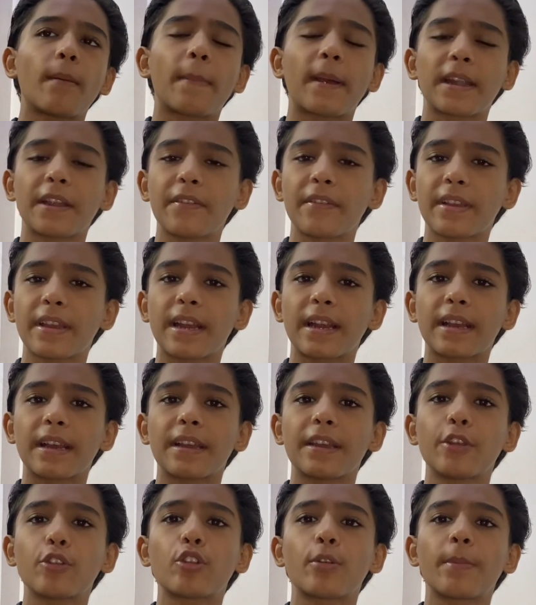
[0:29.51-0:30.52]
पार्टी वगैरह
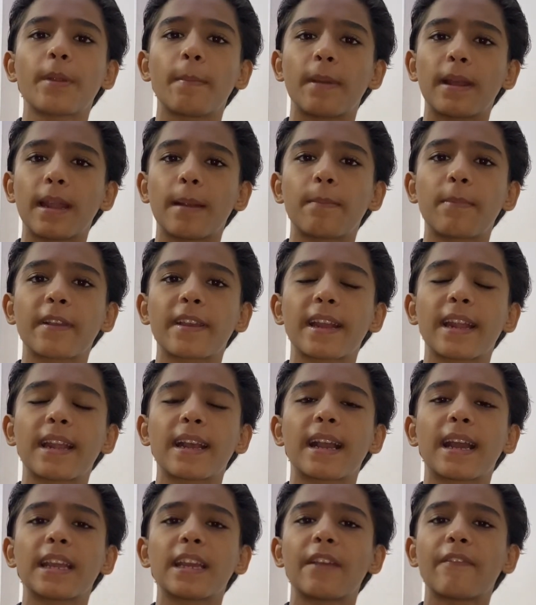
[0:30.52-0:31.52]
करनी है तो हमने बल्ब वगैरह
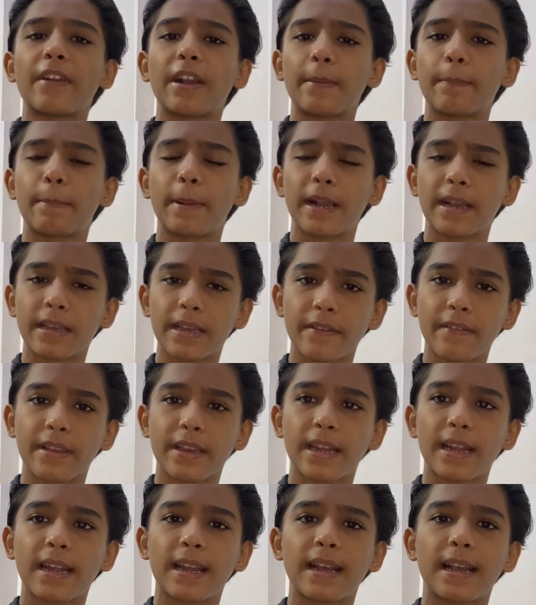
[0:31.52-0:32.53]
लगाने हैं पंखे
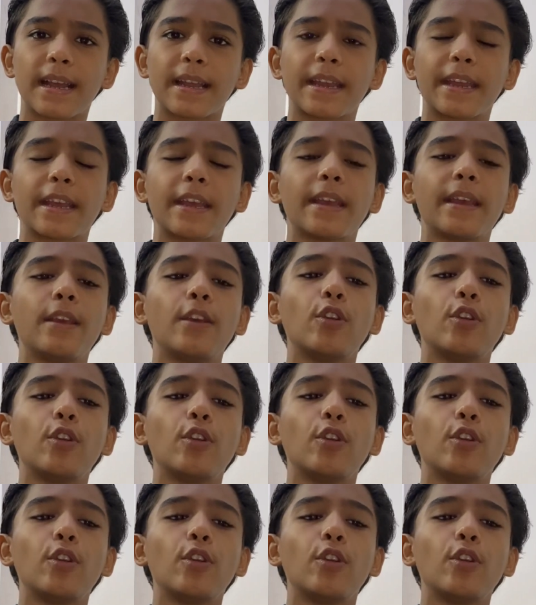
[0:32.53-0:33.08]
वगैरह लगाने हैं